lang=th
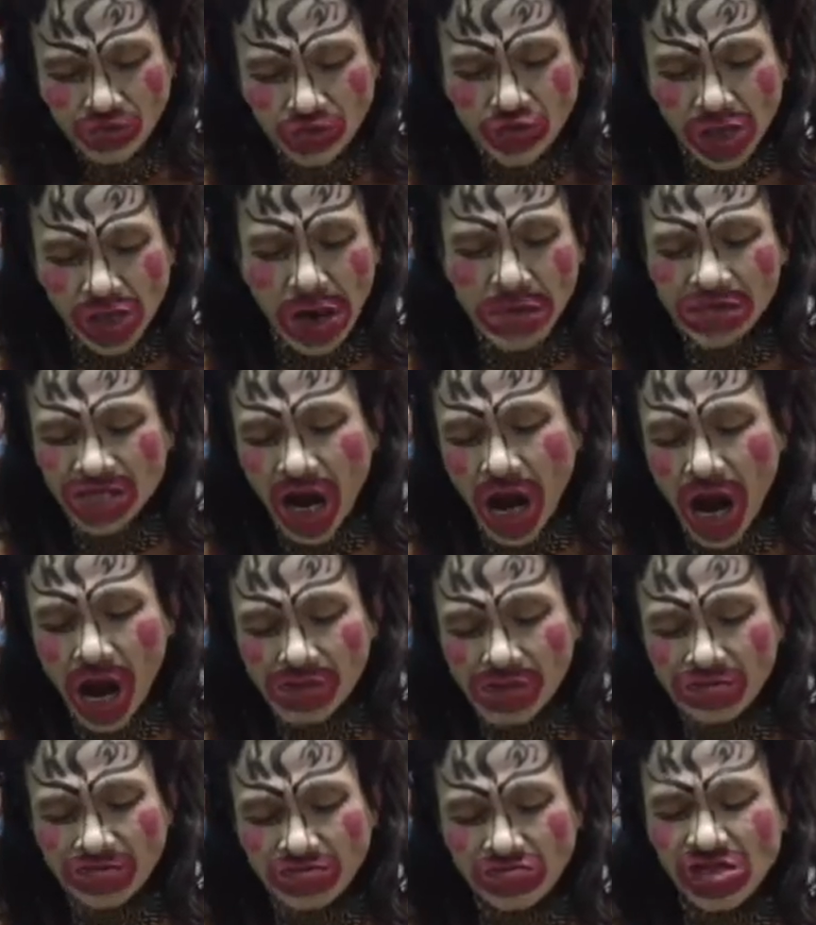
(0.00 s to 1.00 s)
มึงเดี๋ยวแม่ค้า
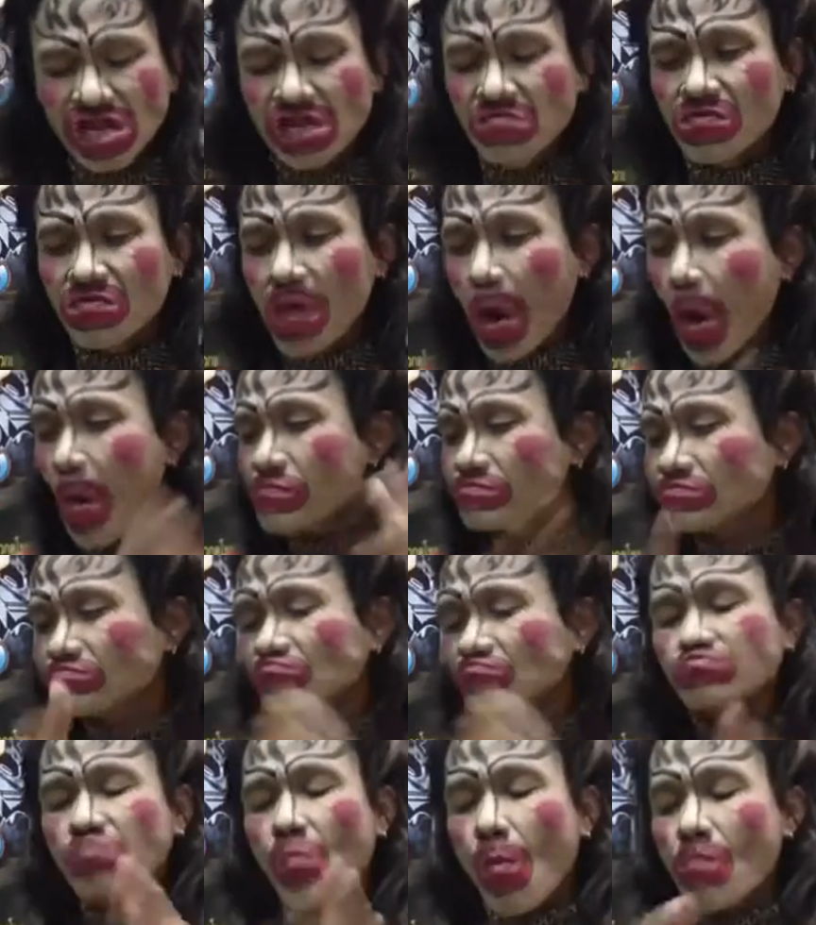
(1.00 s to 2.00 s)
ลืมมั้
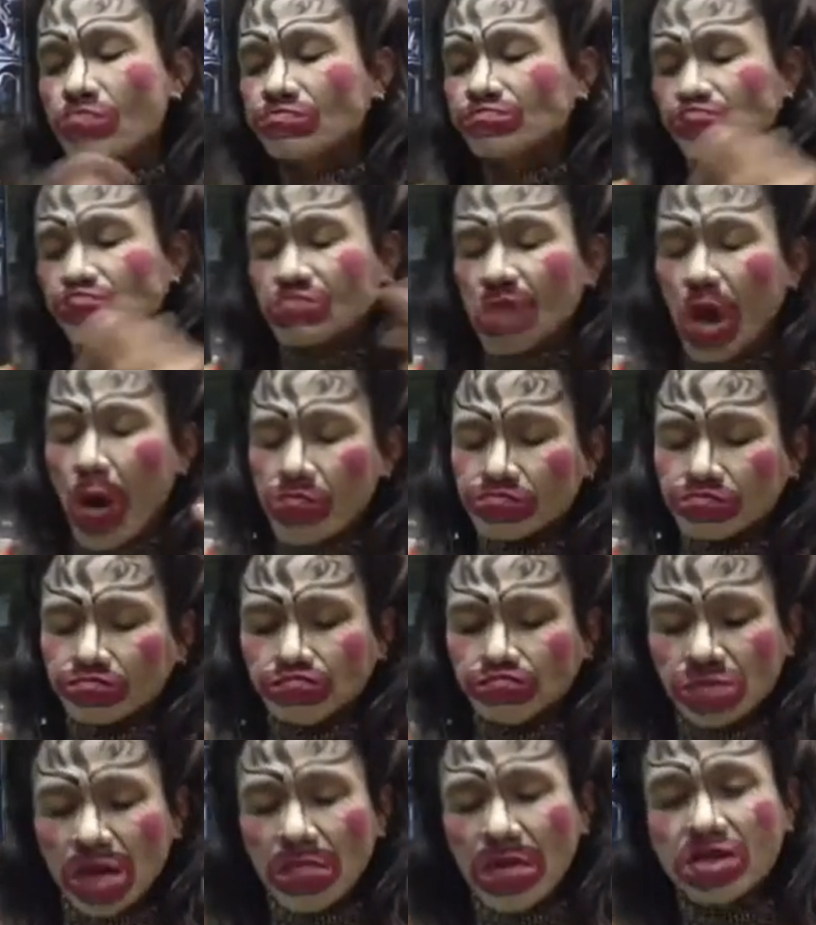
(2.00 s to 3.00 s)

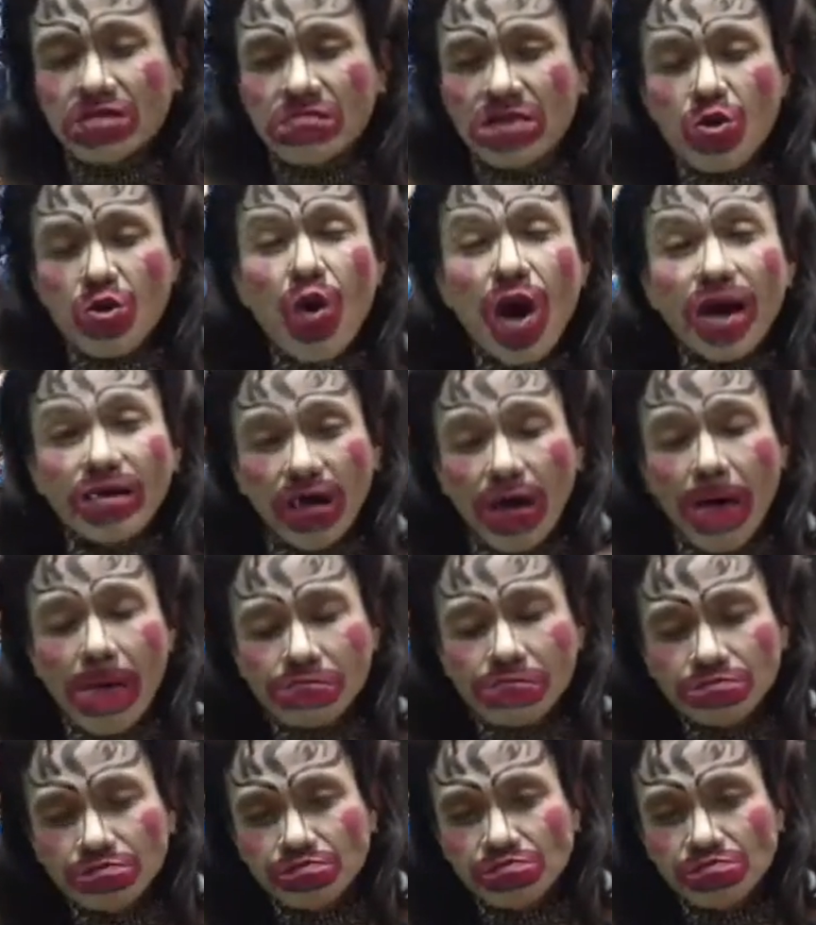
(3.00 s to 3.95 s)
ทำไมถึงไม่อ้วนเหรอ